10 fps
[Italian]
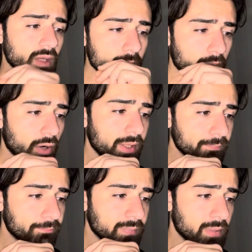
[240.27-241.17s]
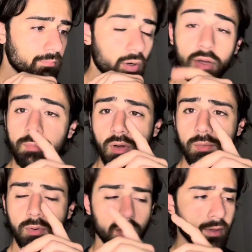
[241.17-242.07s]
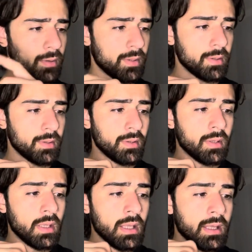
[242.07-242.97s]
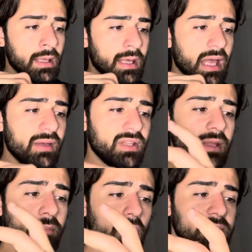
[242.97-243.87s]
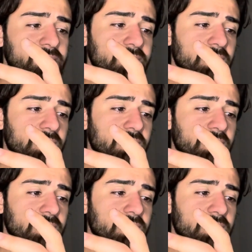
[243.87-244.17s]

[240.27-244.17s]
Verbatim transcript: Poi, poi, poi, poi Evita i posti,